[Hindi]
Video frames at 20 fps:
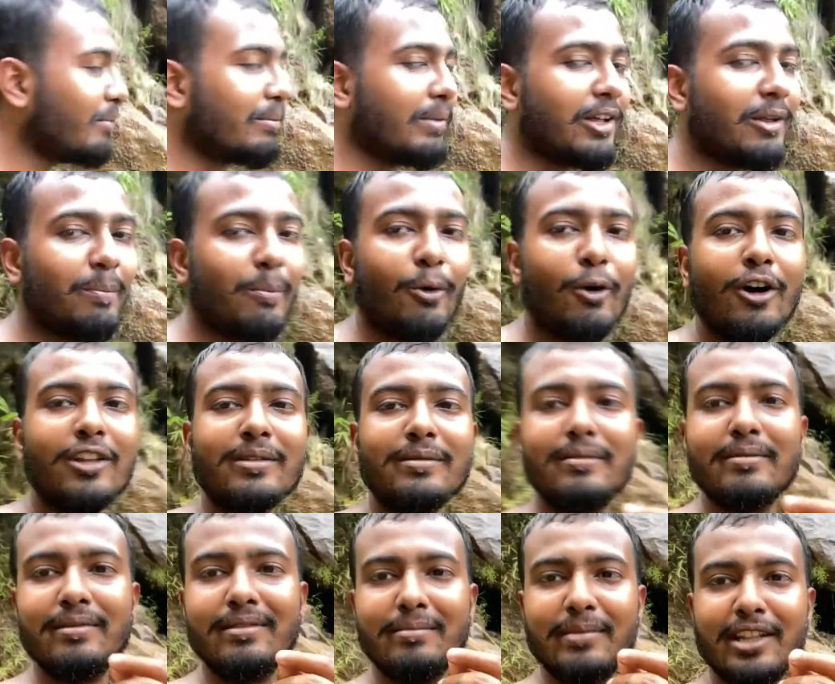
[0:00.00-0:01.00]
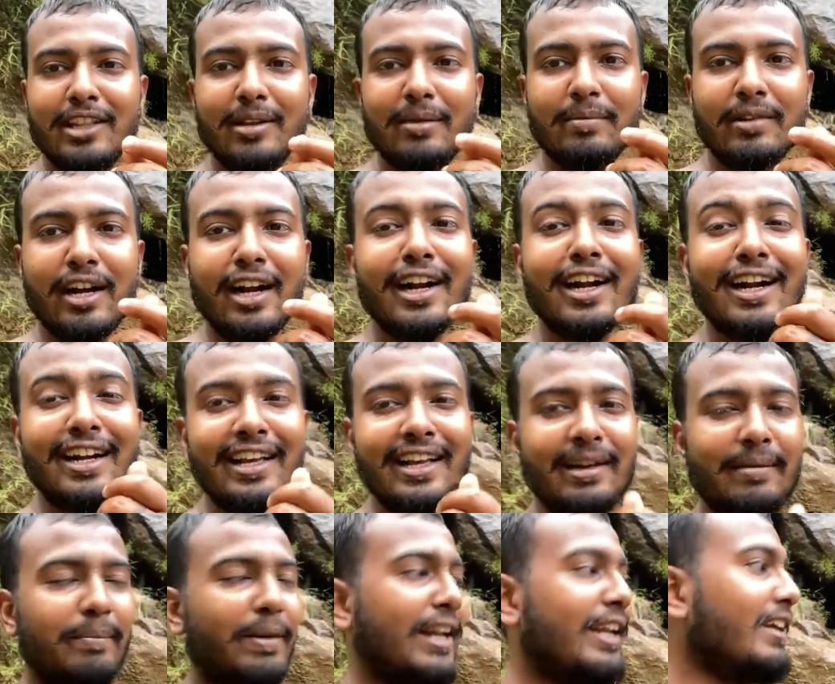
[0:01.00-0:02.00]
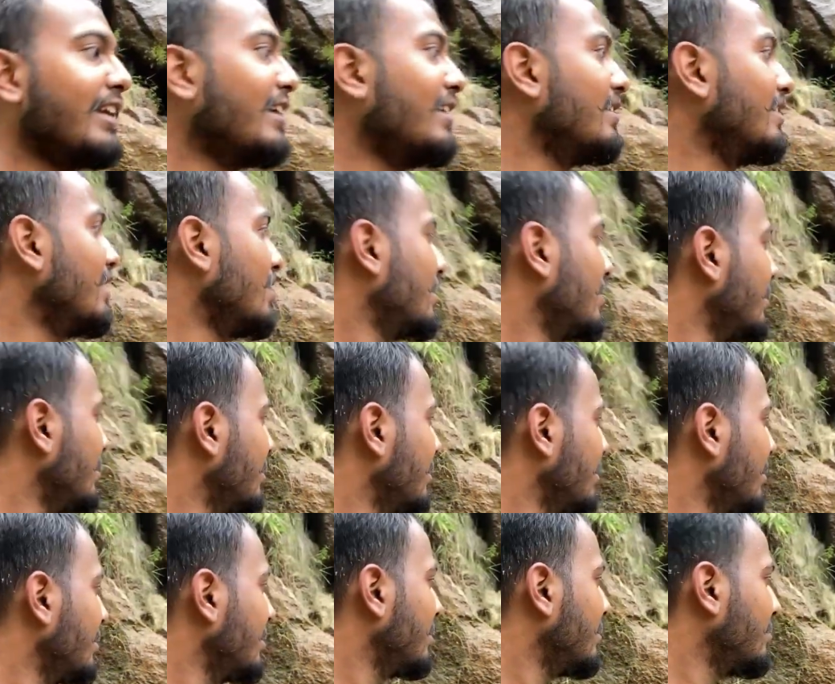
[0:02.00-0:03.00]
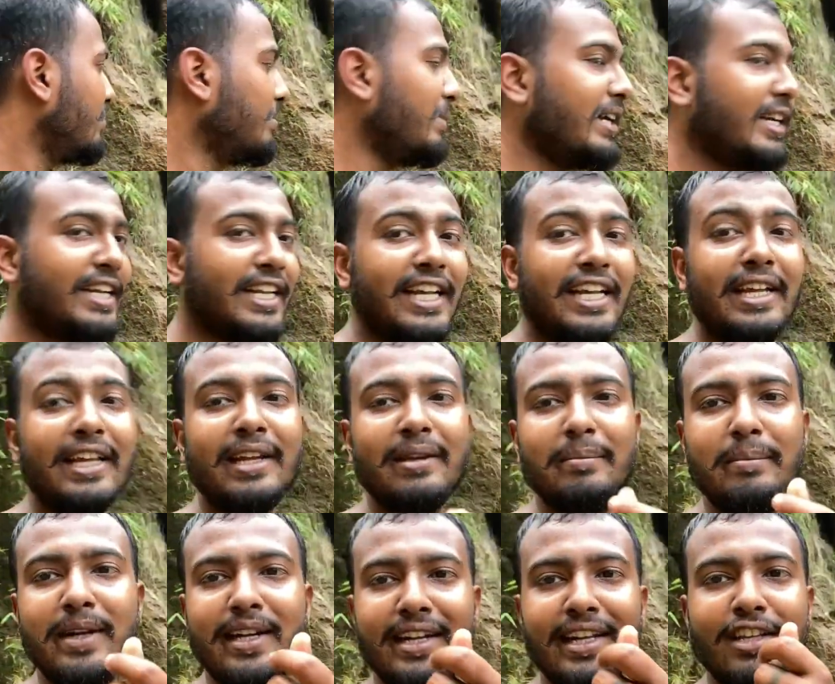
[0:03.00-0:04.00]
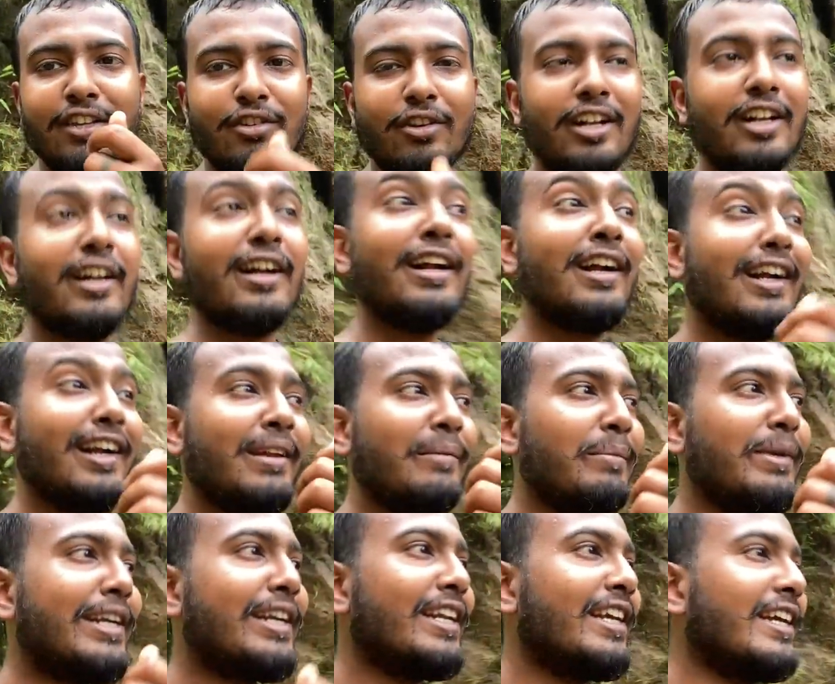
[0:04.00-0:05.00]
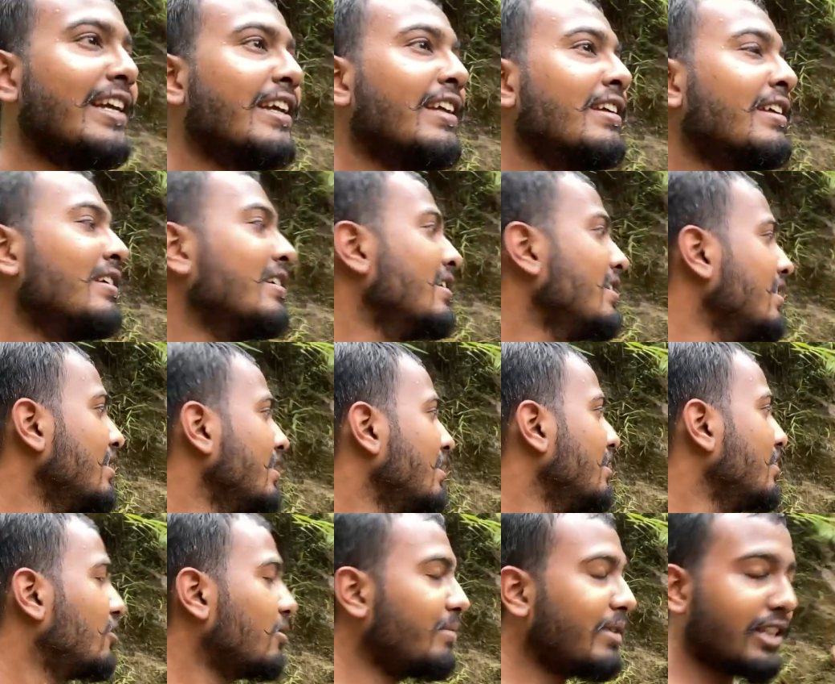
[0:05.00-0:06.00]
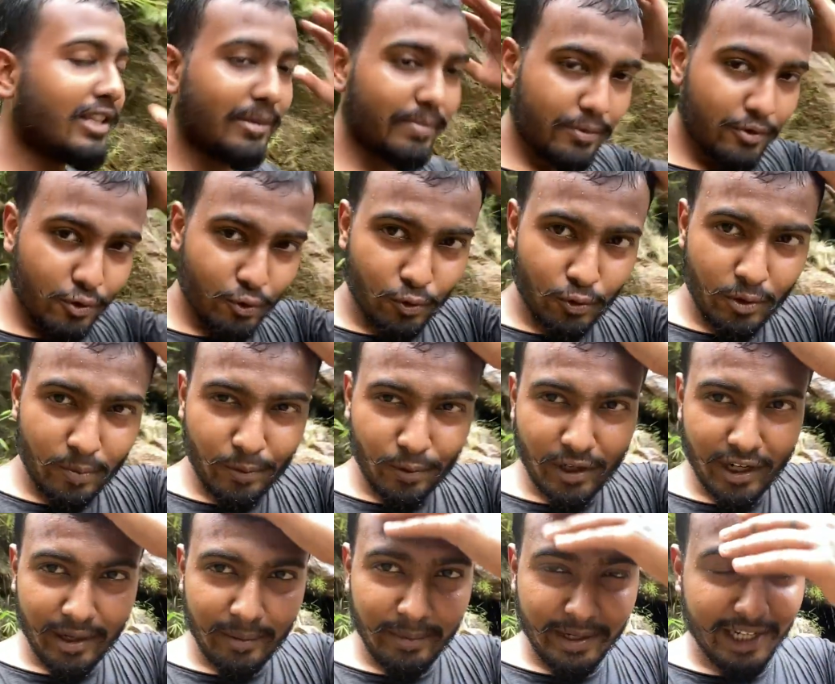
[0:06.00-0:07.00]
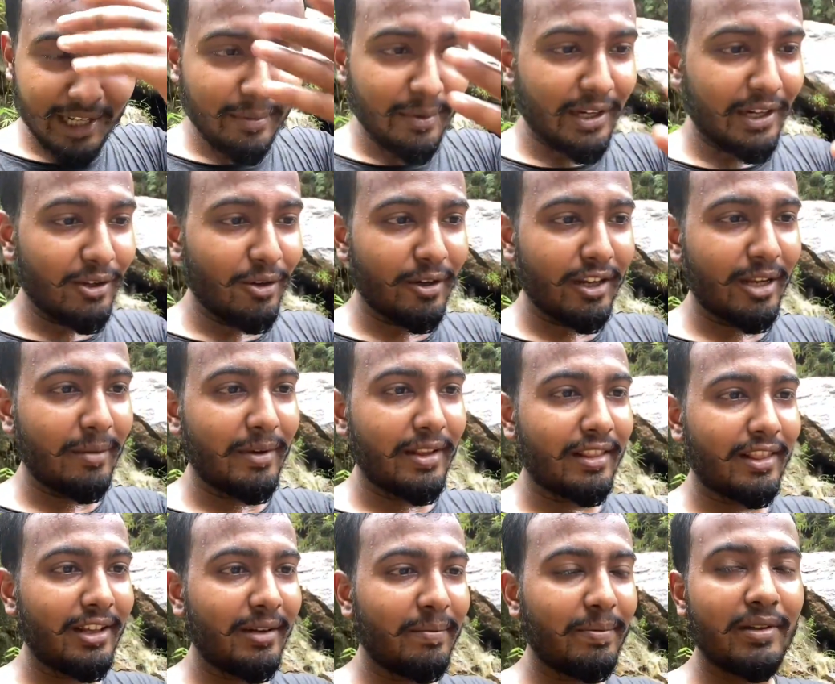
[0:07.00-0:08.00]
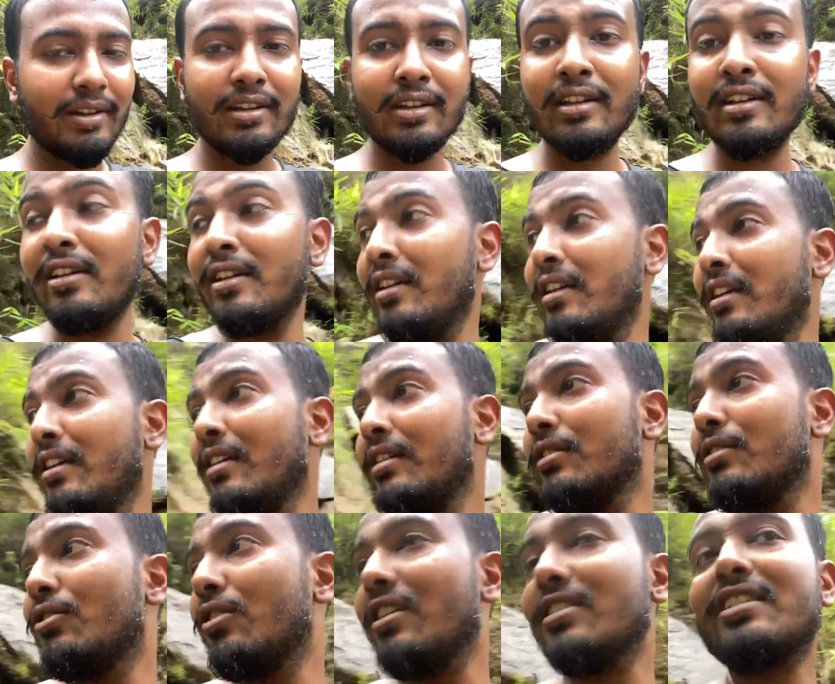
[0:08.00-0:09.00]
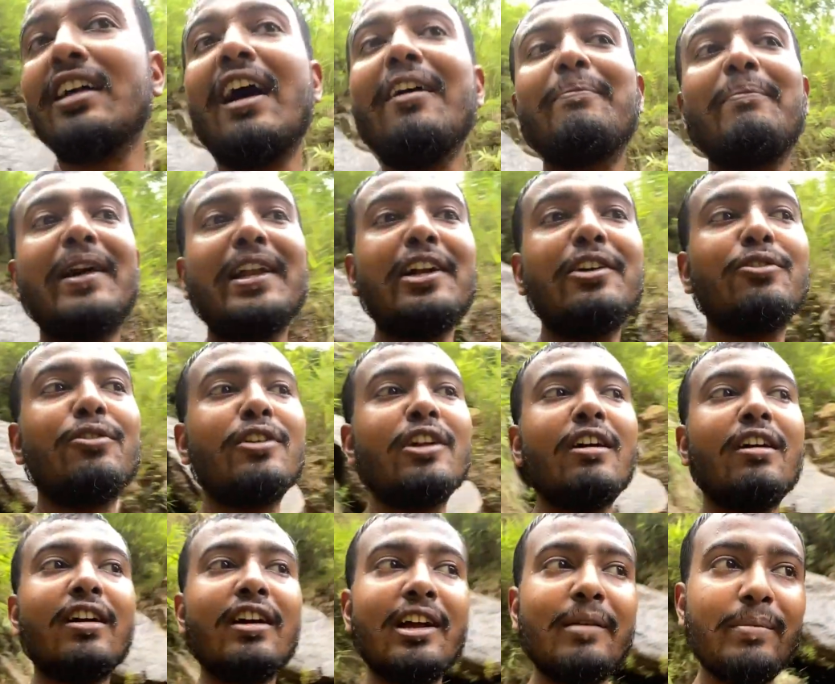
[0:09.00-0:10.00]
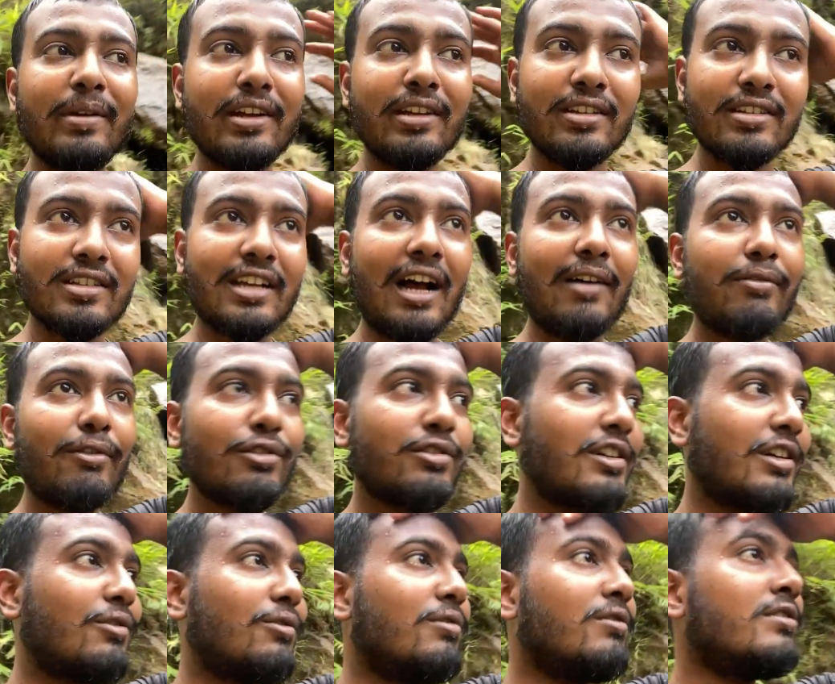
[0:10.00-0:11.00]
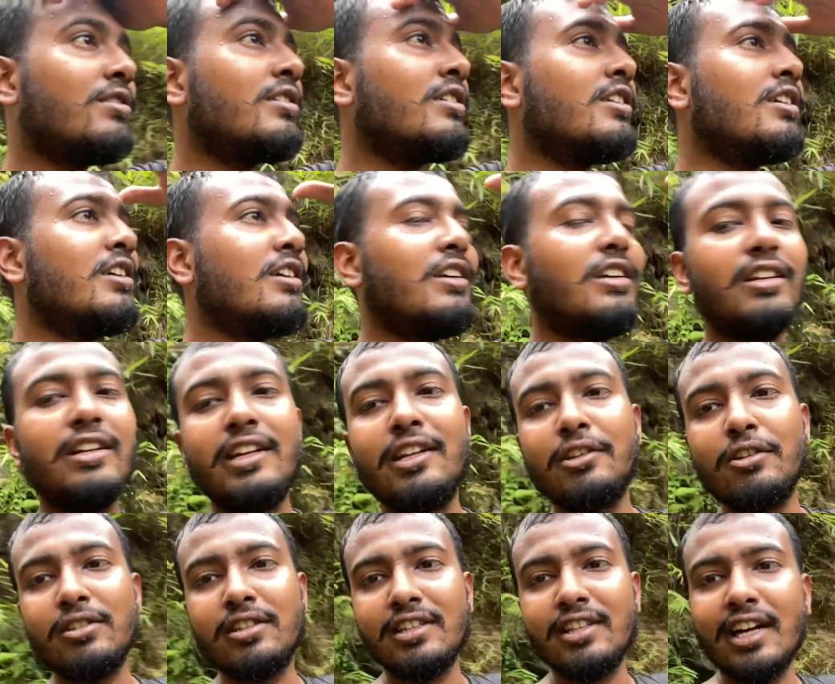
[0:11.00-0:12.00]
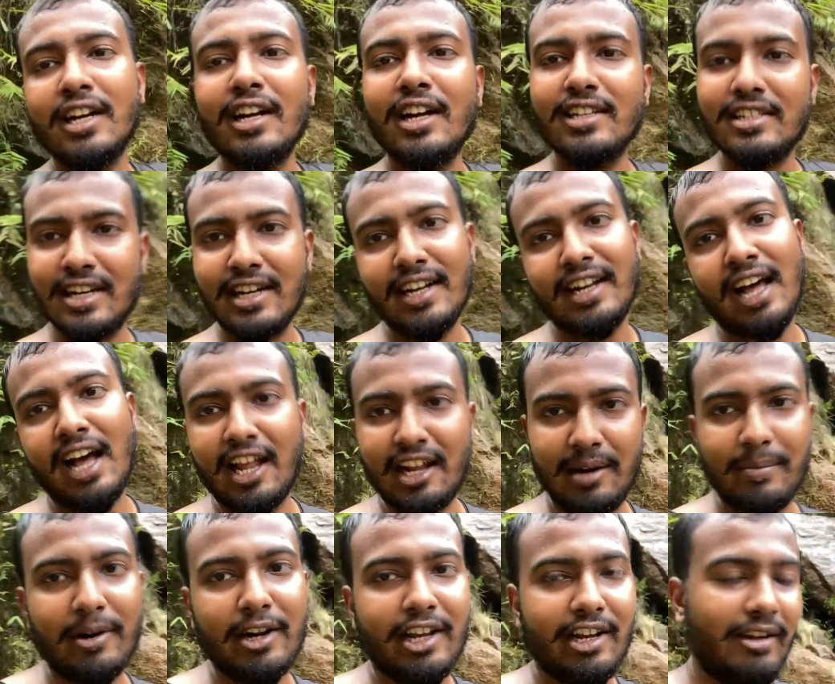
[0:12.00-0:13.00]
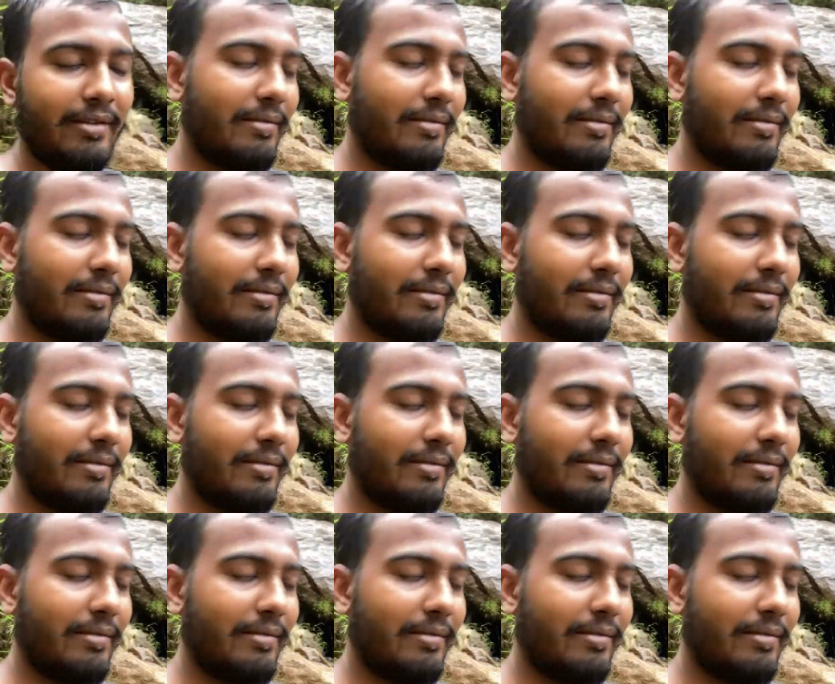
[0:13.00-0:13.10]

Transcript: बहुत मतलब कंकड़ है पानी के अंदर मिट्टी मिट्टी सॉरी कंकड़ नहीं मिट्टी तो मतलब चूल पूरा मिट्टी मिट्टी हो गया मतलब थोड़ा साफ़ पानी ढूंढ रहा कहीं पे साफ़ हो सकूँ नहीं तो सीधा घर जाके नहाना पड़ेगा